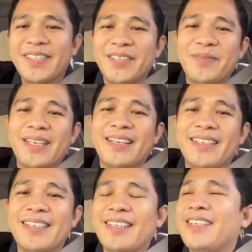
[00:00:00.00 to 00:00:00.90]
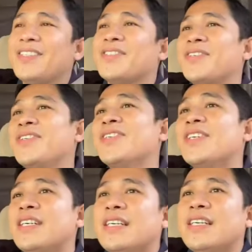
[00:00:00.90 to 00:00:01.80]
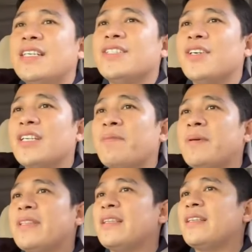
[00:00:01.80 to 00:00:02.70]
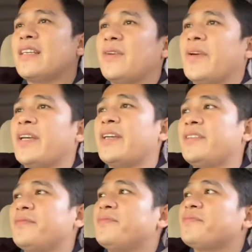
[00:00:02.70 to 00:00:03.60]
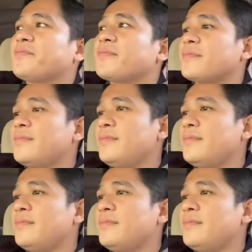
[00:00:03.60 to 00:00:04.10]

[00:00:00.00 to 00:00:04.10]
sabi ni Milan Melanie Disoyo So, ang dapat natin gawin... Gusto mo ng